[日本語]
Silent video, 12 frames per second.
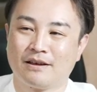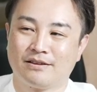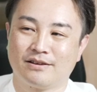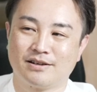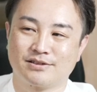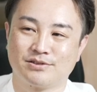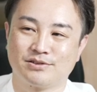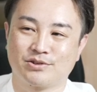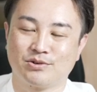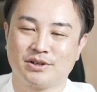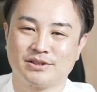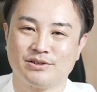だからその
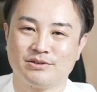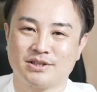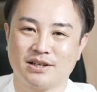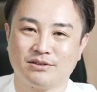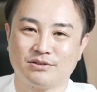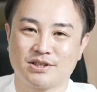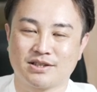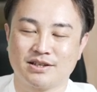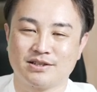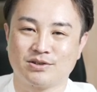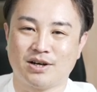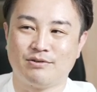境界線をちゃんとしっか
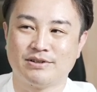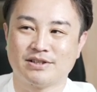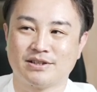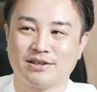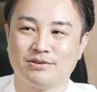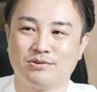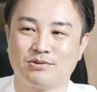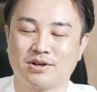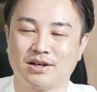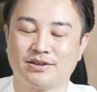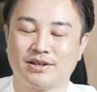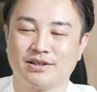りと合わせてお
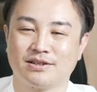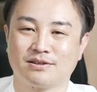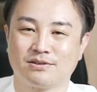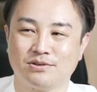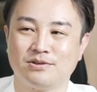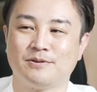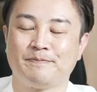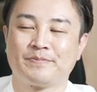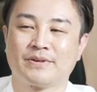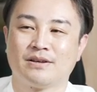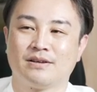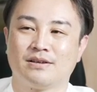かないと
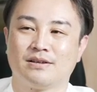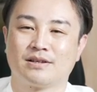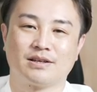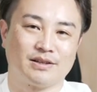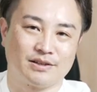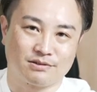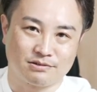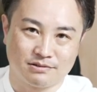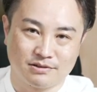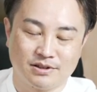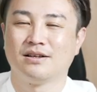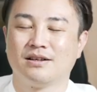いけないと。